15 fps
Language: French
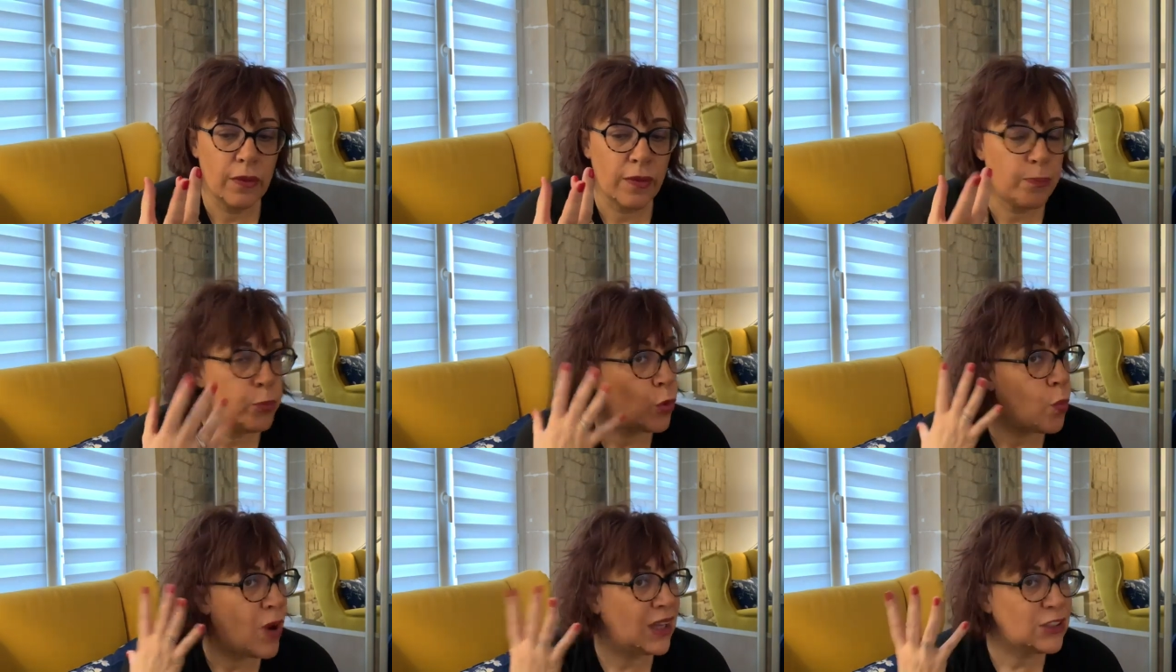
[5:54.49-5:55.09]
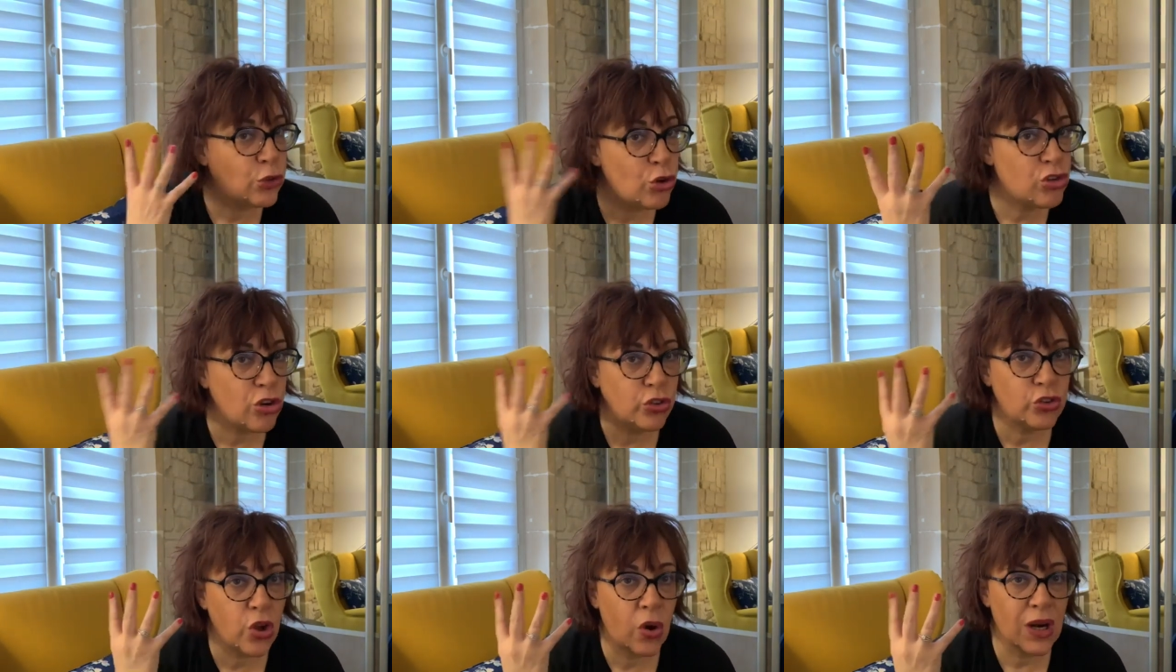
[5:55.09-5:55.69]
Pour moi, ce que
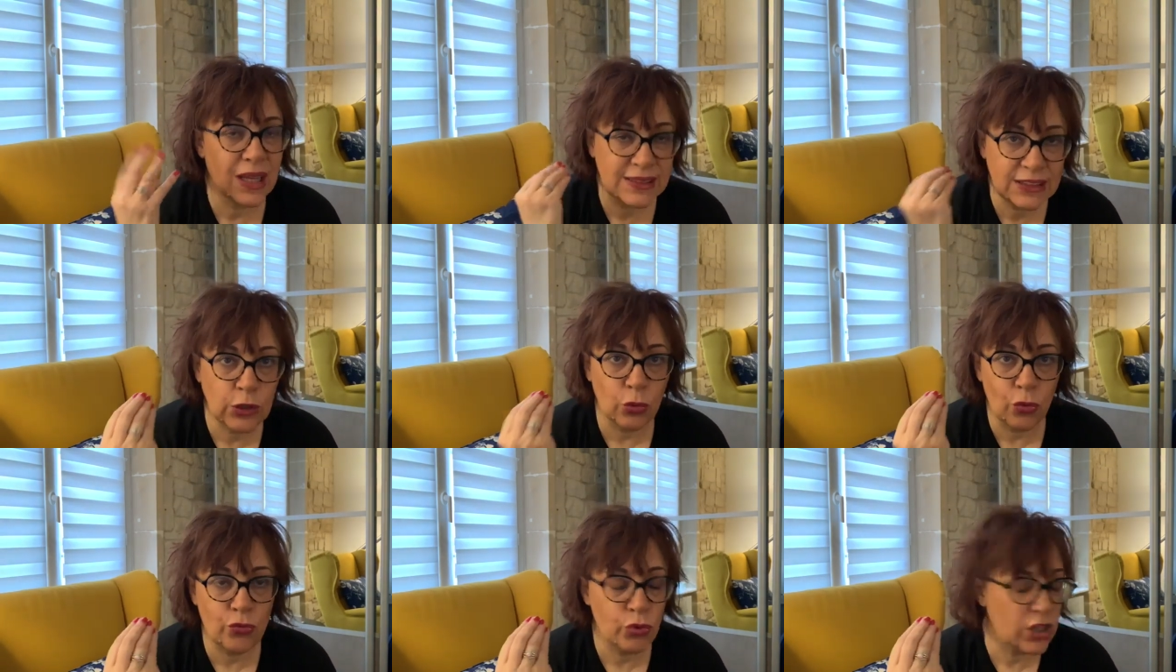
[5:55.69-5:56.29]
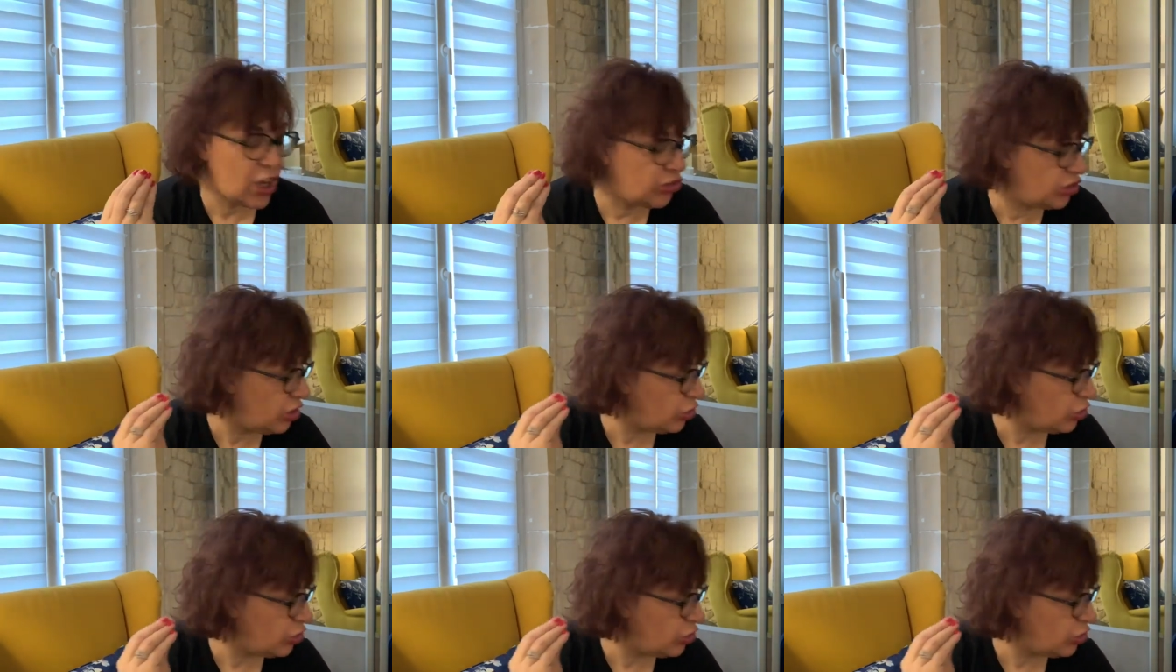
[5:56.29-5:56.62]
j'entends là, c'est on vous cache des